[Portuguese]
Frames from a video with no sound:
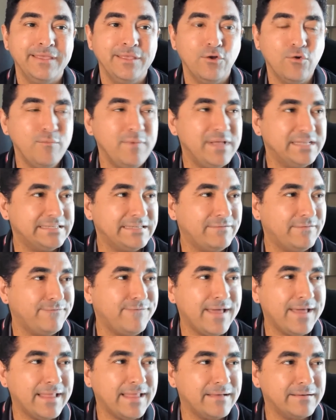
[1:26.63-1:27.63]
eu começava a
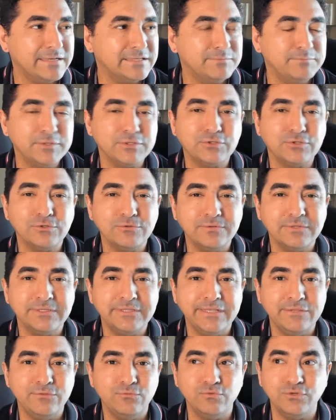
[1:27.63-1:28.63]
falar com as pessoas,
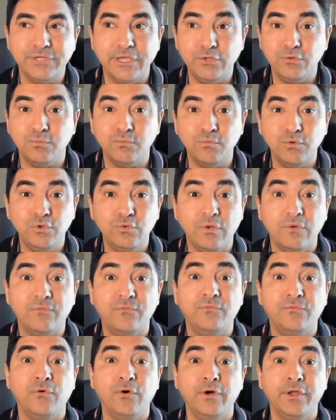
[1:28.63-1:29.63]
né, de um jeito muito
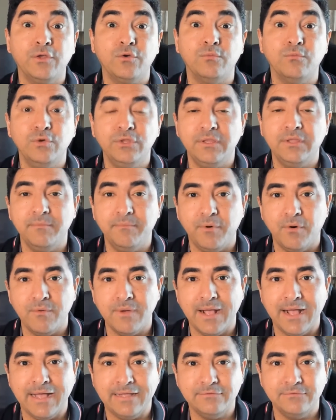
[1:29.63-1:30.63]
eufórico, muito
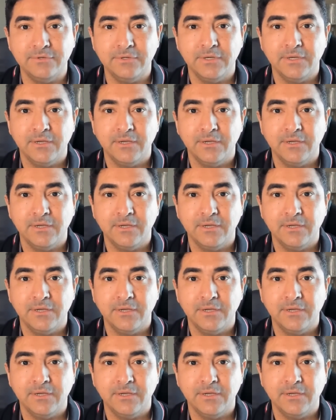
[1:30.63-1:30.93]
empolgado,